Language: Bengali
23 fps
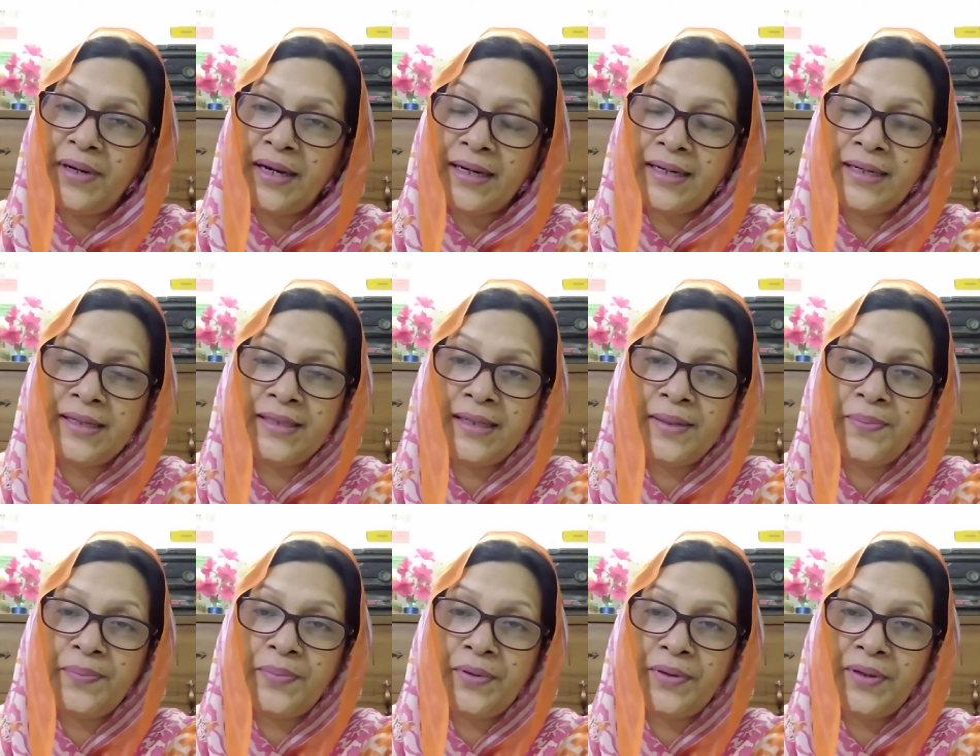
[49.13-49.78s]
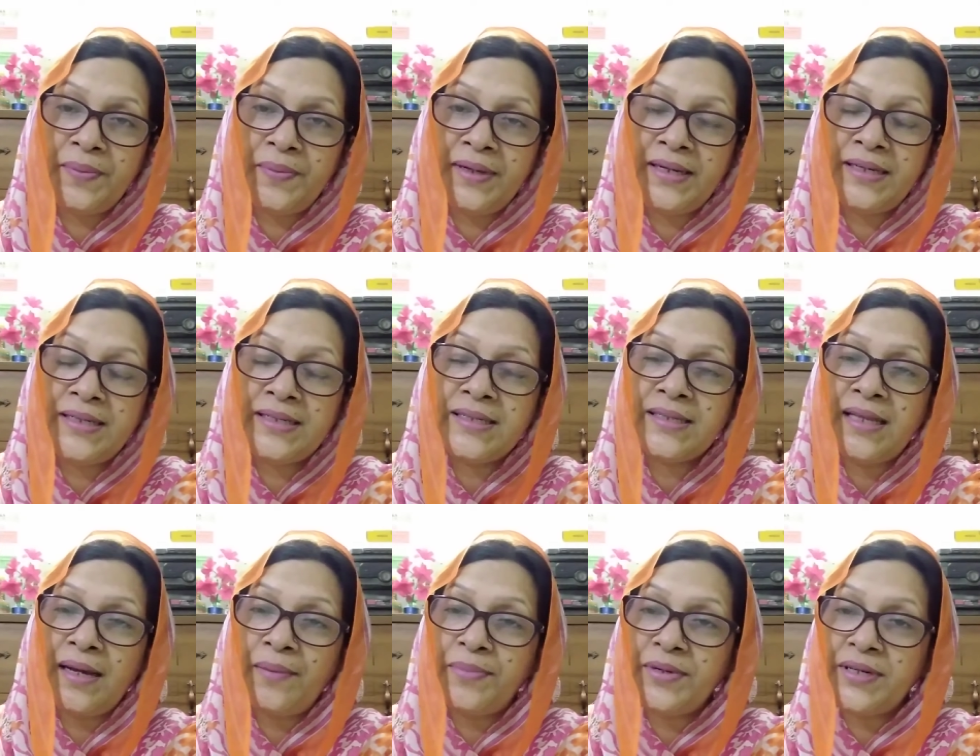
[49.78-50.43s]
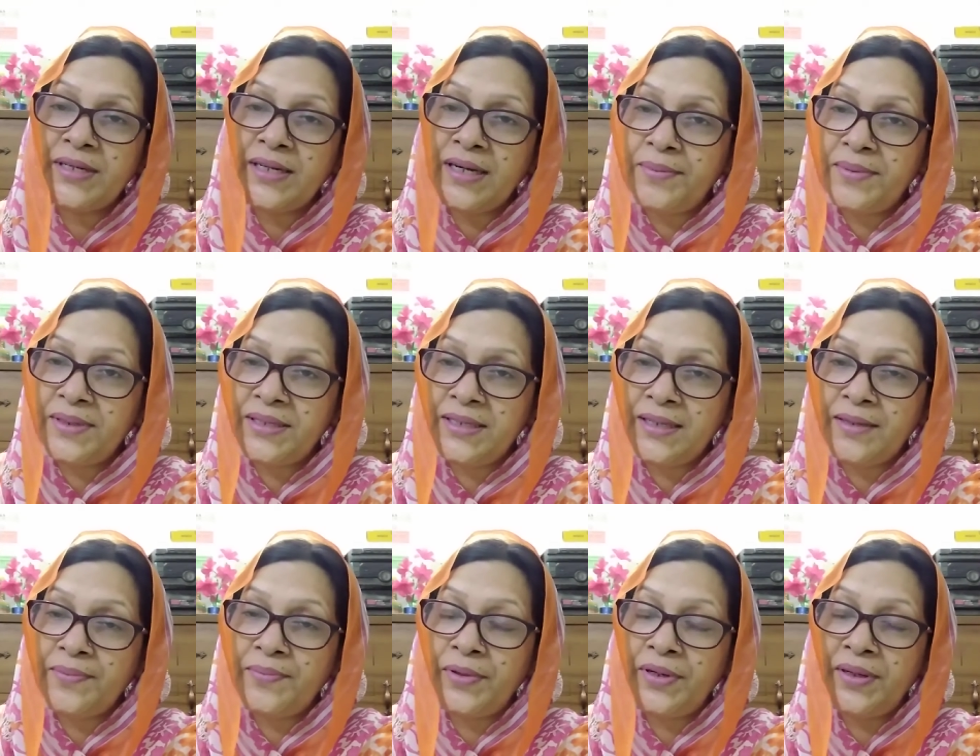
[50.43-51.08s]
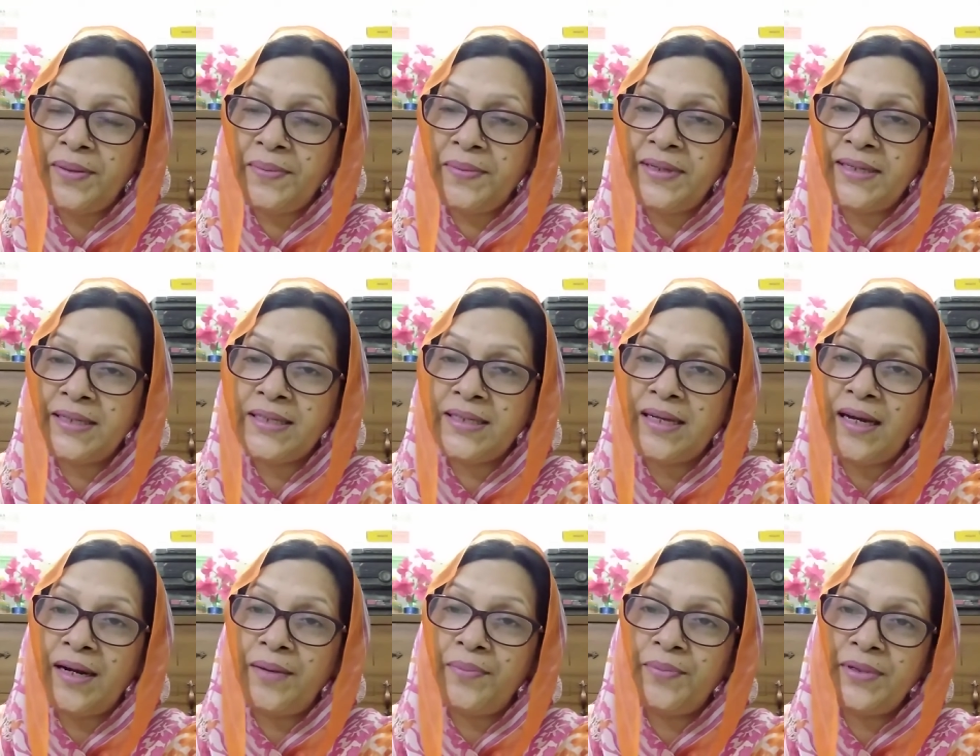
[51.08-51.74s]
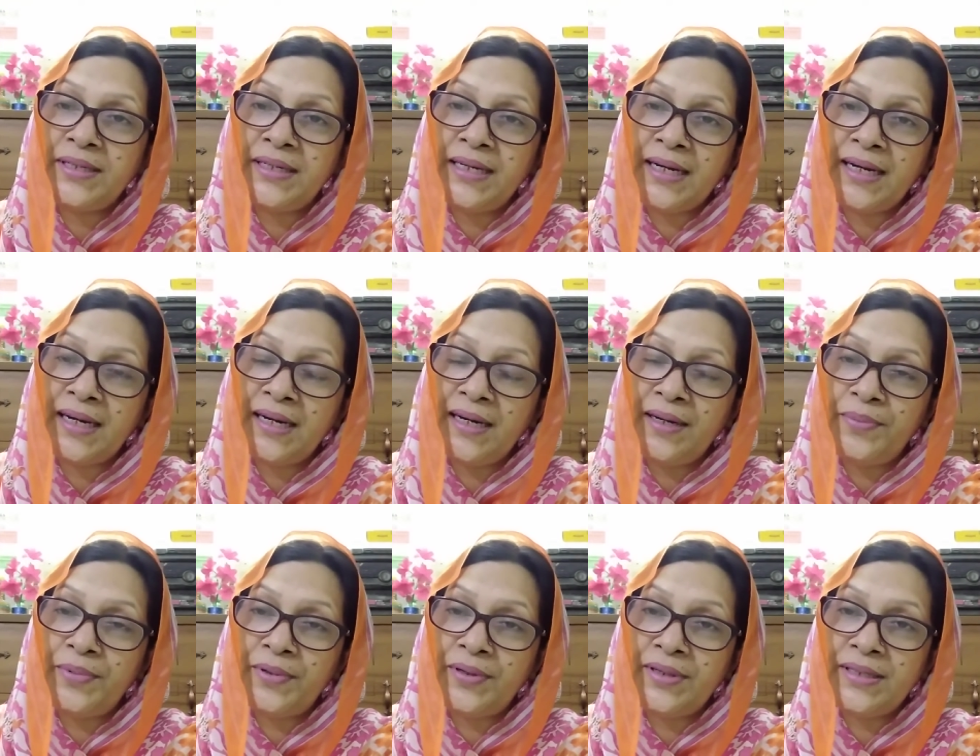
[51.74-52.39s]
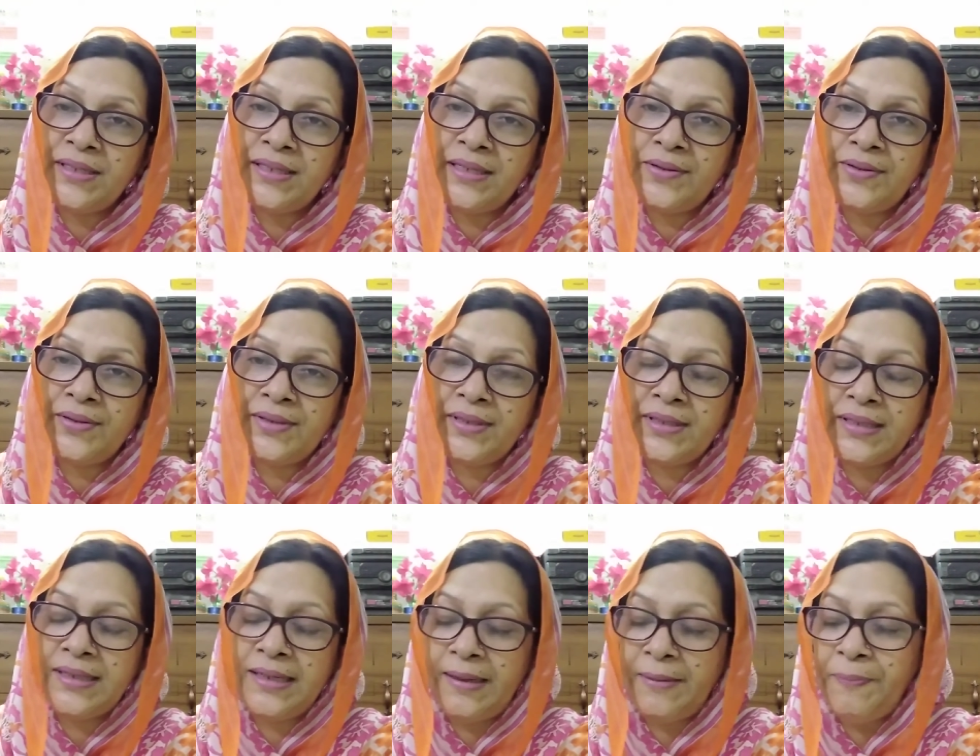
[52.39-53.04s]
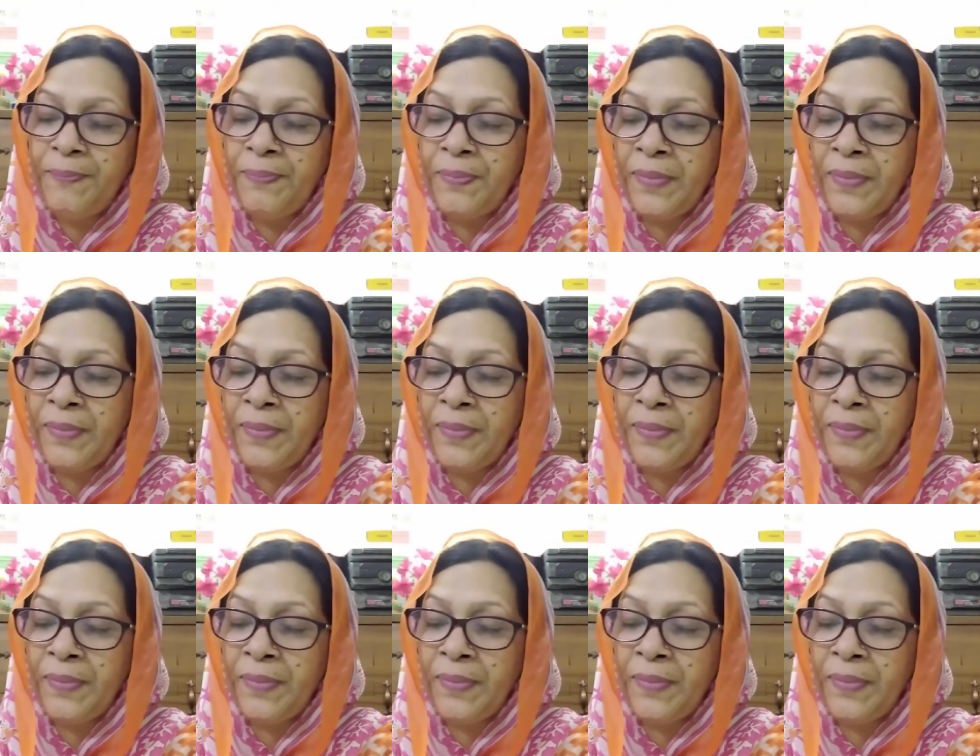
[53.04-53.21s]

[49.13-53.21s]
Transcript: প্রাকৃতিক পরিবেশ তারপরে সামাজিক পরিবেশ তারপর সেখানে পড়েছি হচ্ছে